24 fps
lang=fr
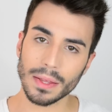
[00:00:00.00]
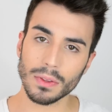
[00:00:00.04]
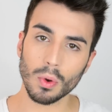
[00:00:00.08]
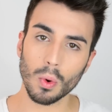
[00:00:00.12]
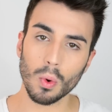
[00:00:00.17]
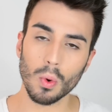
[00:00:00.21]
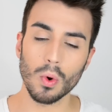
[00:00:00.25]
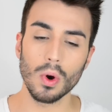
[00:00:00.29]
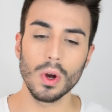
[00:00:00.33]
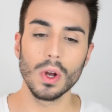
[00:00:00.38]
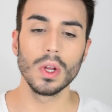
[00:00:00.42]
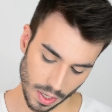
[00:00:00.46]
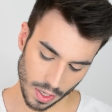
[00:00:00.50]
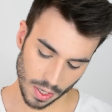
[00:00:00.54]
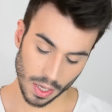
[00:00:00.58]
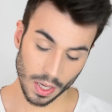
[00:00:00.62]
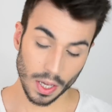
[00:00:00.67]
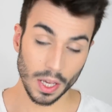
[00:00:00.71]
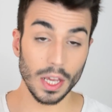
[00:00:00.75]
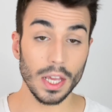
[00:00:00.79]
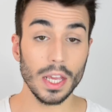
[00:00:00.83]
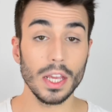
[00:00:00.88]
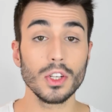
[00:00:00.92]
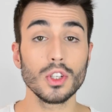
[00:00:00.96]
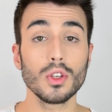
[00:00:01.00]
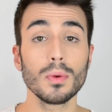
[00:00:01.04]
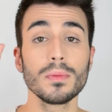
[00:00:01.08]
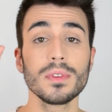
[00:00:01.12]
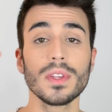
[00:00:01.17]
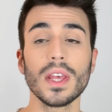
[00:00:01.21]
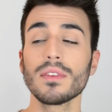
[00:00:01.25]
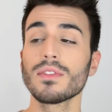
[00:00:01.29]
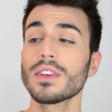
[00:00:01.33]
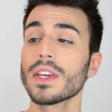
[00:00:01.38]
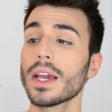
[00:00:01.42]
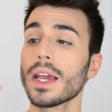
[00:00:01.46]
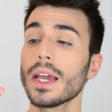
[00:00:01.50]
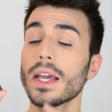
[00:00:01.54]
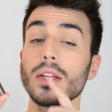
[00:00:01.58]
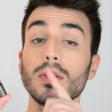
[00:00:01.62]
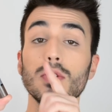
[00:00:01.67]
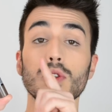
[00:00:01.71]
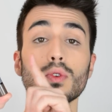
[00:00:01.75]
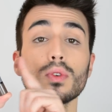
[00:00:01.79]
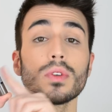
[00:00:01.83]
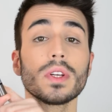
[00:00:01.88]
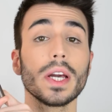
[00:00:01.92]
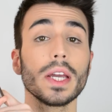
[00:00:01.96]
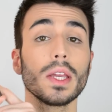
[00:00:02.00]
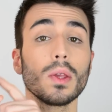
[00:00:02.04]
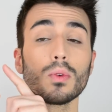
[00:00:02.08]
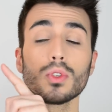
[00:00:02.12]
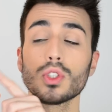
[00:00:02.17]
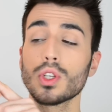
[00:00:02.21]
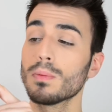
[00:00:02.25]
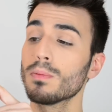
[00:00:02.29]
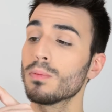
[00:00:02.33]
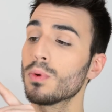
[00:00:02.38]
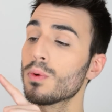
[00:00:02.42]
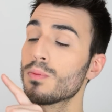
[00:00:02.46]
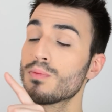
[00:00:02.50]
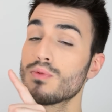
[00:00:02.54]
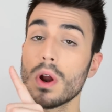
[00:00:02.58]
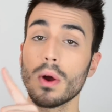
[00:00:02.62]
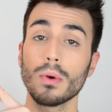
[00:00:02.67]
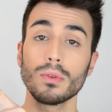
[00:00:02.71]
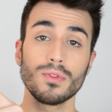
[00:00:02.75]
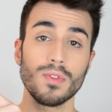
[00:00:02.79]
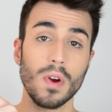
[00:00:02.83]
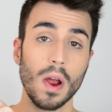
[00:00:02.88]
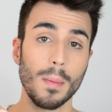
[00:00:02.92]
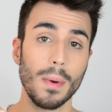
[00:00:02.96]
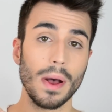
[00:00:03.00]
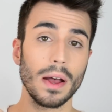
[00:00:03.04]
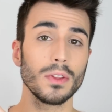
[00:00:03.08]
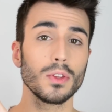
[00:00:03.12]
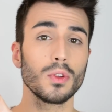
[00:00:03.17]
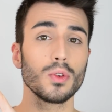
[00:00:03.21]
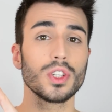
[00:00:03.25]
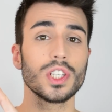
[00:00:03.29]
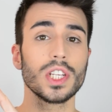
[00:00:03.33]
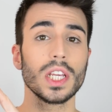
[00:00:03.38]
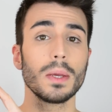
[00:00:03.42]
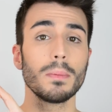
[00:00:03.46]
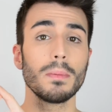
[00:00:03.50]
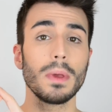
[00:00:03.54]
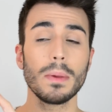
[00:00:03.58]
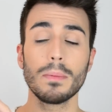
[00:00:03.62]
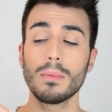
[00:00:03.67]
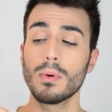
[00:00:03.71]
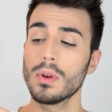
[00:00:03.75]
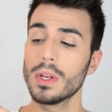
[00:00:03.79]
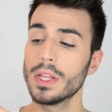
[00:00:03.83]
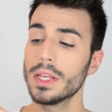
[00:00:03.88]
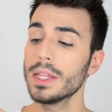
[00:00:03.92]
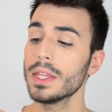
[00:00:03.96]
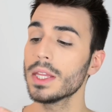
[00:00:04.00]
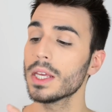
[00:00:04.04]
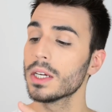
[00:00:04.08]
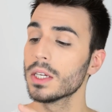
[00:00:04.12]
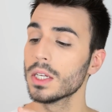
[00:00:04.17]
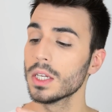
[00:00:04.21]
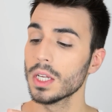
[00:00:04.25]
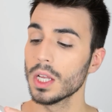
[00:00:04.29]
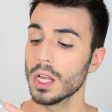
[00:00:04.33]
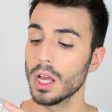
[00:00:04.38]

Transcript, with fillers: pas trop. Et je me servirai du crayon Jumbo Brow Drama de chez Maybelline.